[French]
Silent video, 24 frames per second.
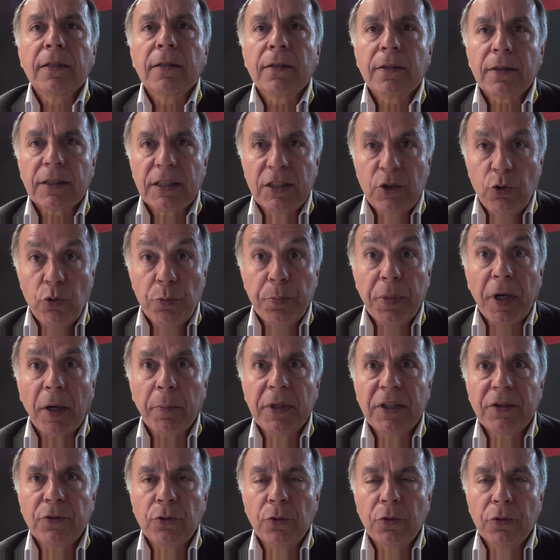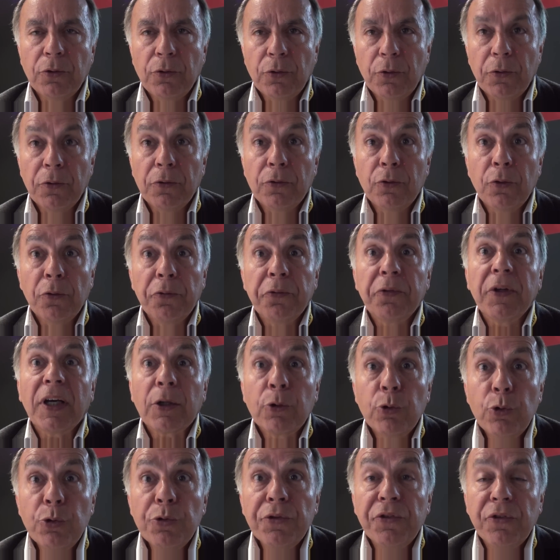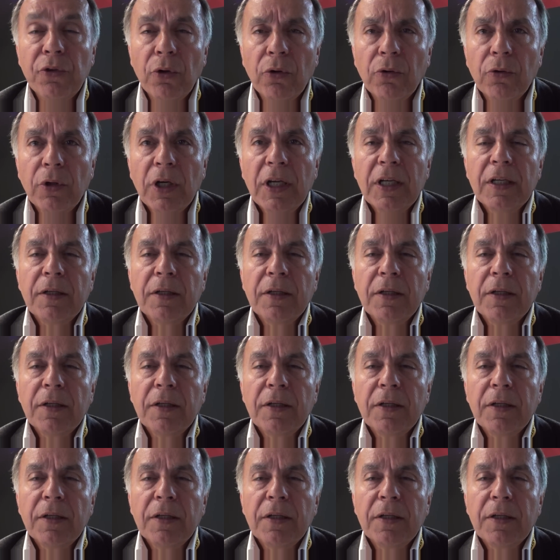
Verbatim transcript: euh, qui lui permettent de, faire illusion.